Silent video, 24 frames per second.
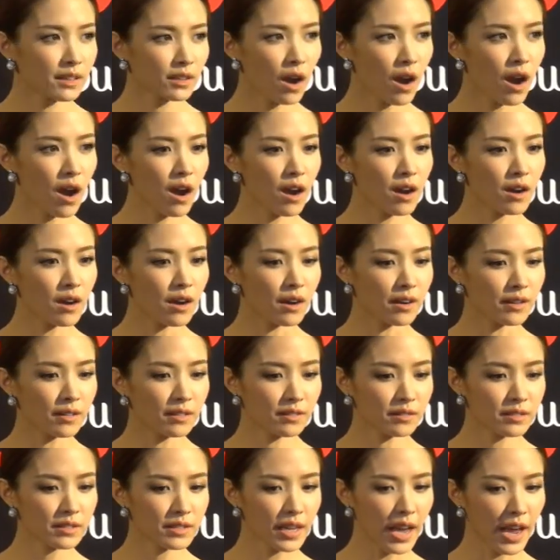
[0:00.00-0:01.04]
ก็
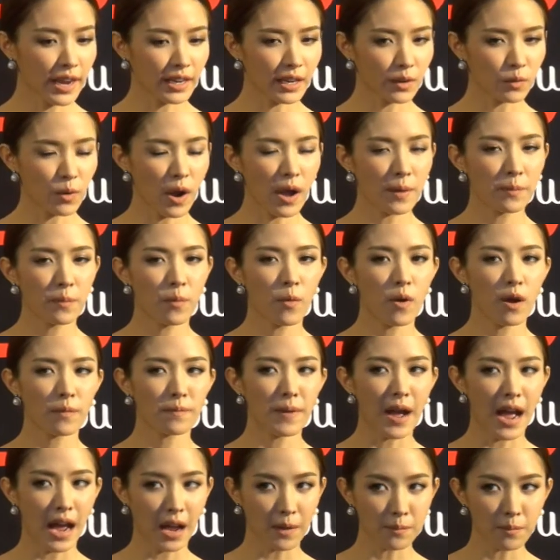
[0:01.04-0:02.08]
ชาคิดว่าพวก
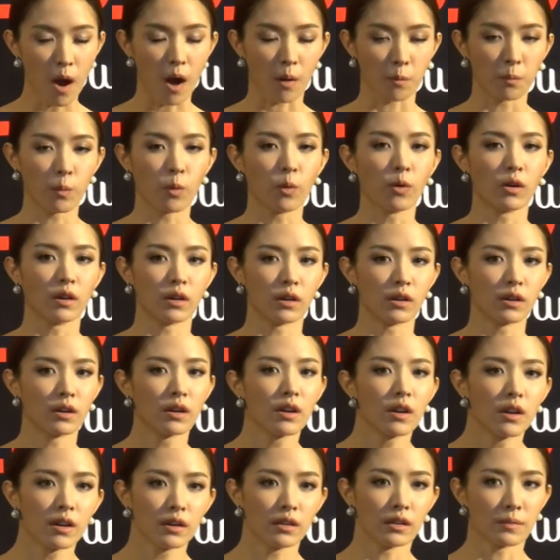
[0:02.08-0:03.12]
ภาพบอกบุญ
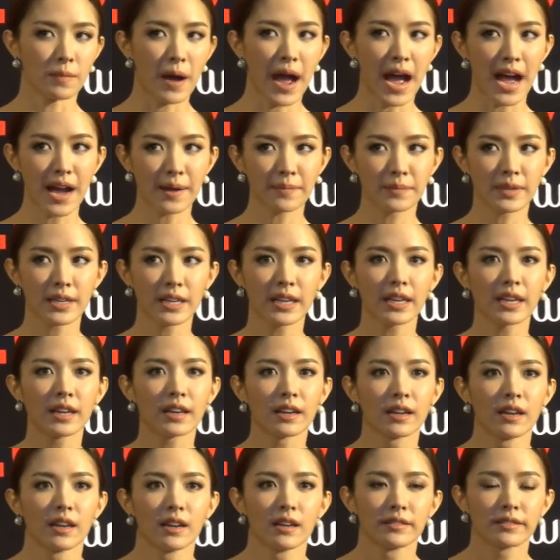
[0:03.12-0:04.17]
หรือภาพที่
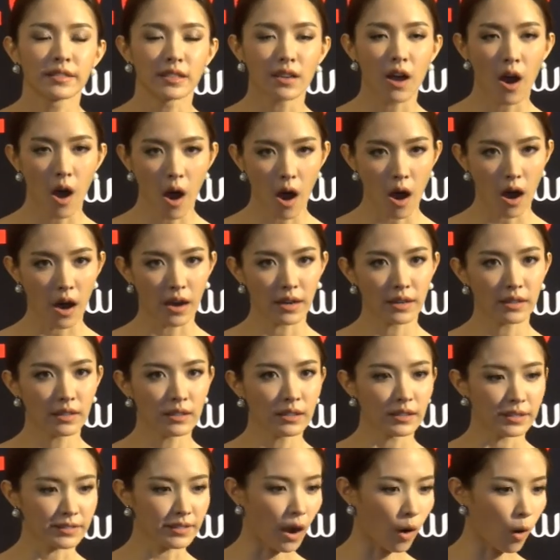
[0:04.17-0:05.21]
สะท้อน
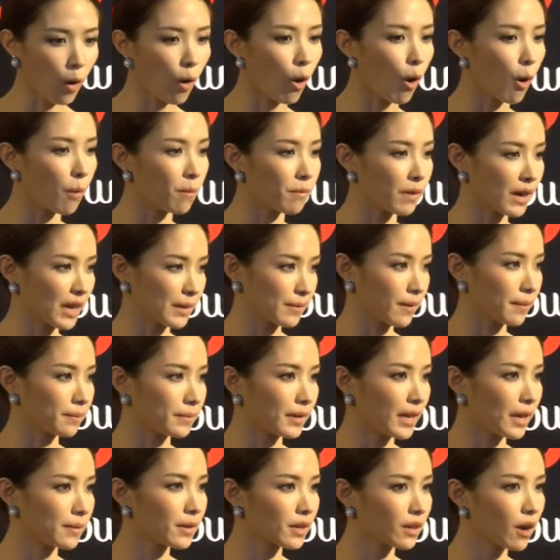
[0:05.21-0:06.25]
ถึงสังคมอะไรแบ
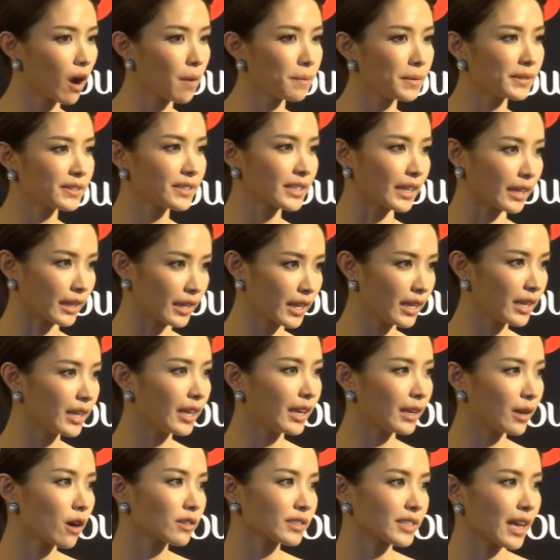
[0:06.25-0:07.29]
บนี้มันก็เป็นสิ่งที่
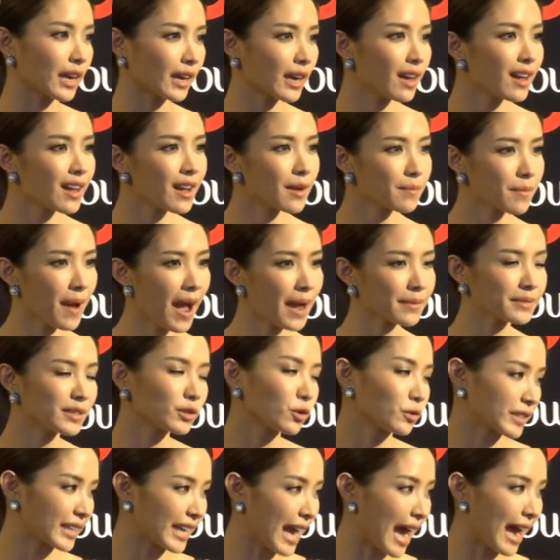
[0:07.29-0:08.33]
ดี นอกจากภาพส
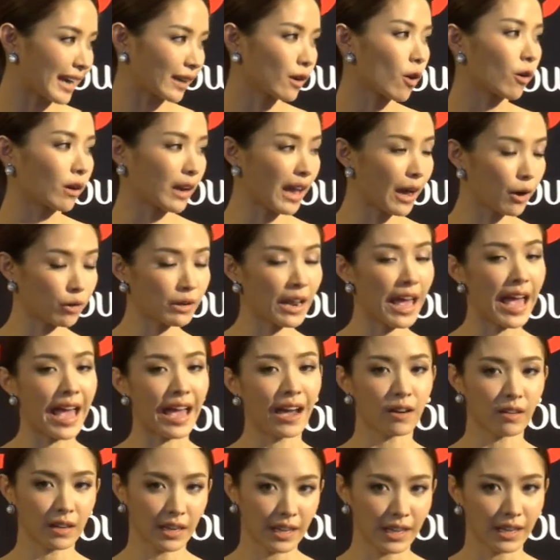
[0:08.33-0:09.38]
นุกสนานของเราแล้
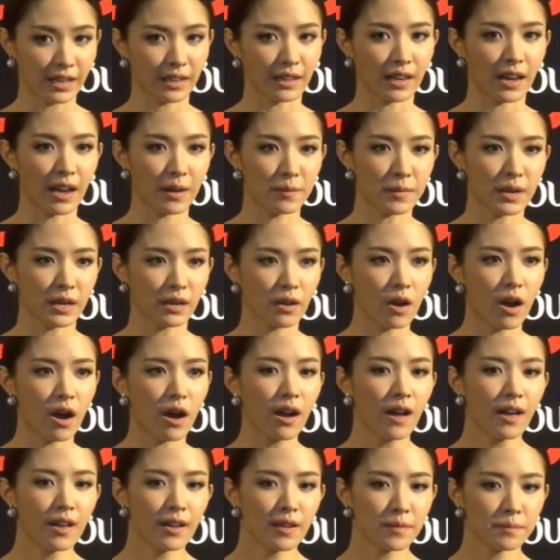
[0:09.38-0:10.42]
วอะไรอย่างเงี้ยมันก็
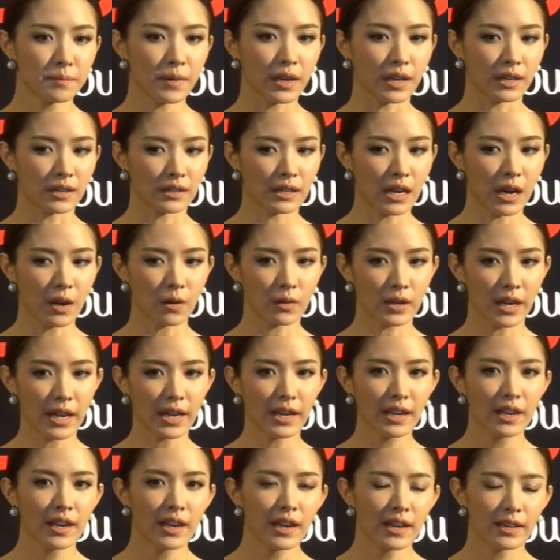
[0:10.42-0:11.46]
เหมือนเราได้
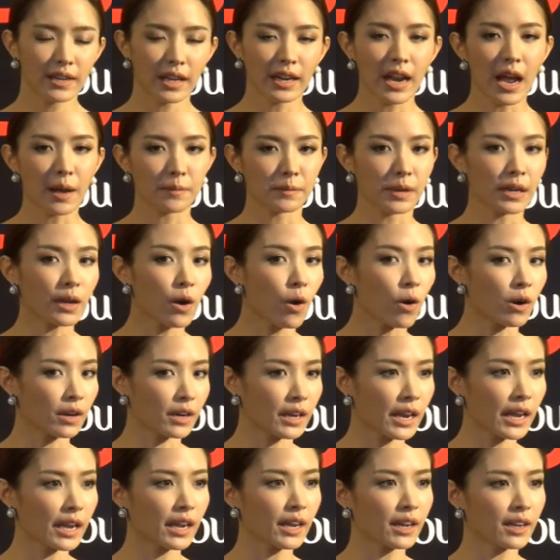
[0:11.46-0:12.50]
ได้ทำให้คน
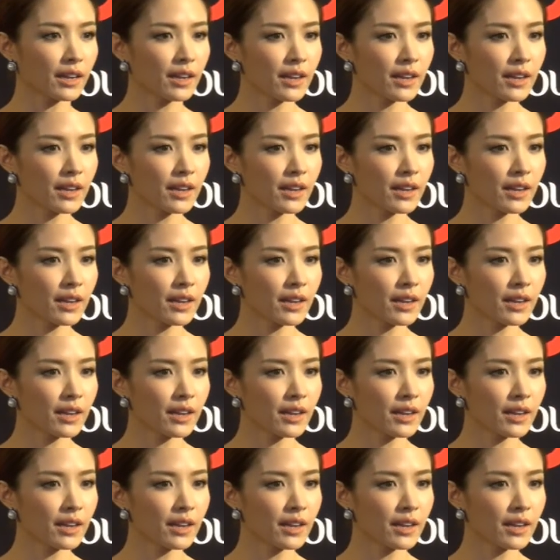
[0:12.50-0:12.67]
ได้